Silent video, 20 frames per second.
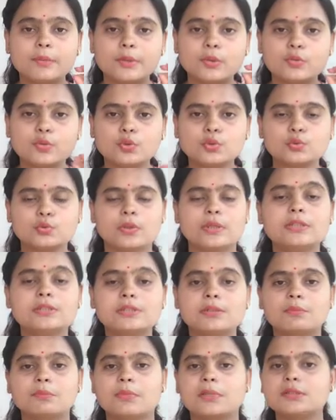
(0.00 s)
बिल्कुल
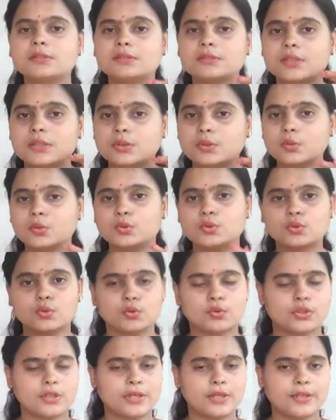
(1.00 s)
स्वस्थ मस्त तंदुरुस्त हो
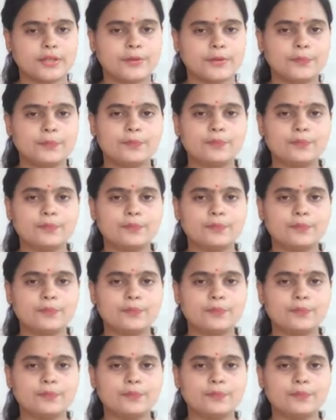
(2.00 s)
जाएगा